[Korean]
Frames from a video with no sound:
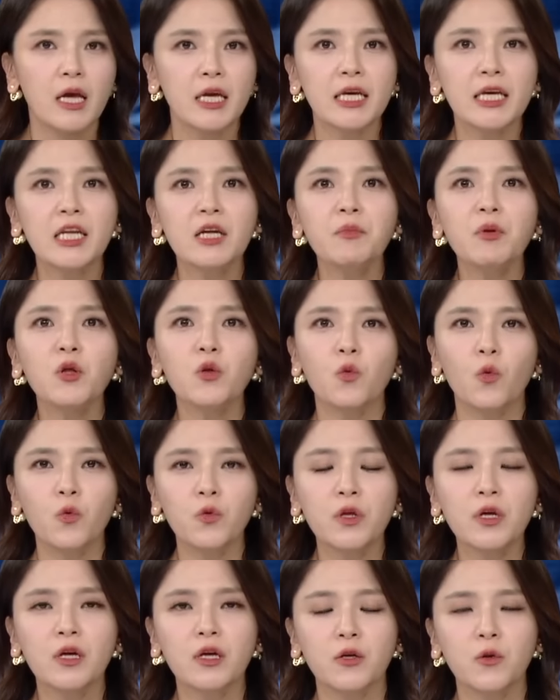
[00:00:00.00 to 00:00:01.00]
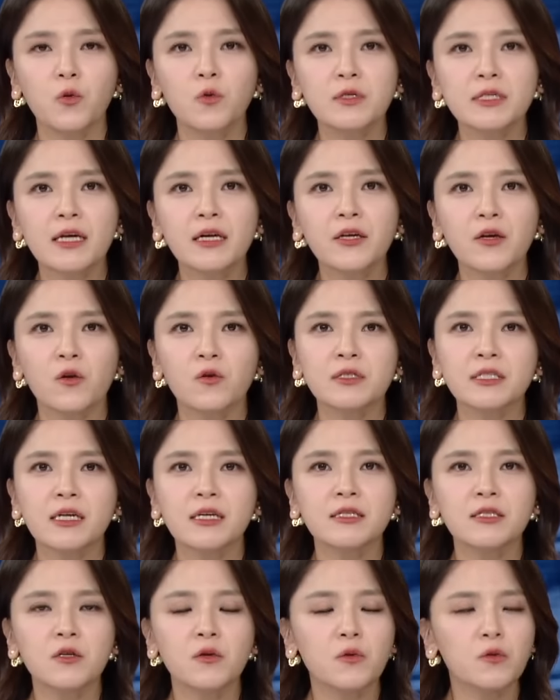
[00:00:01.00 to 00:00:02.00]
이르면 오늘
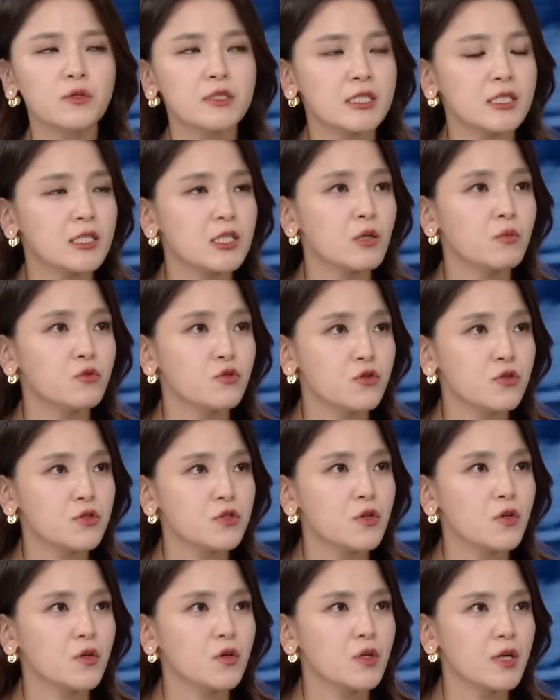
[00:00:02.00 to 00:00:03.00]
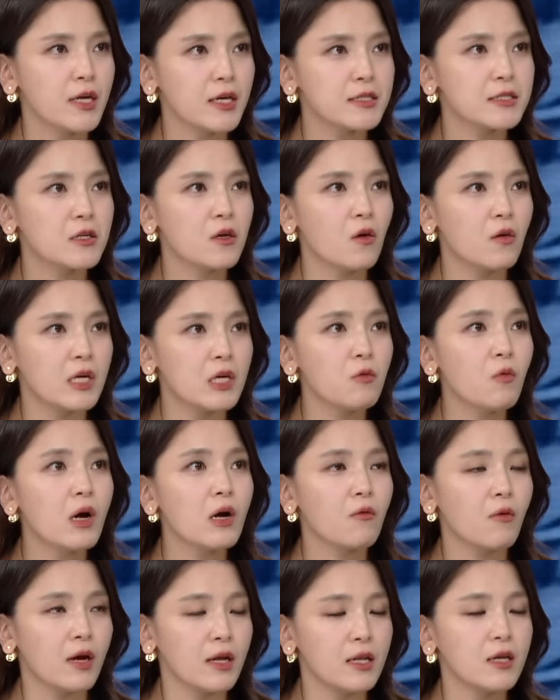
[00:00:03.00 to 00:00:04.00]
용산경찰서로 직접 출석을 해서
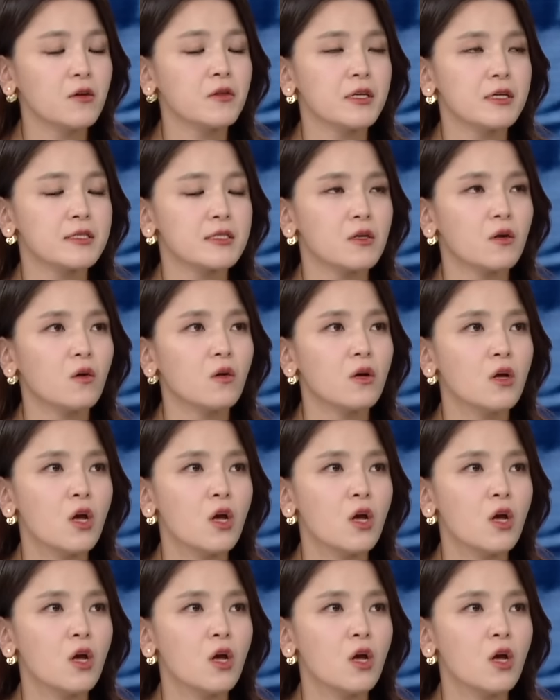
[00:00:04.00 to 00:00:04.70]
이와 관련해서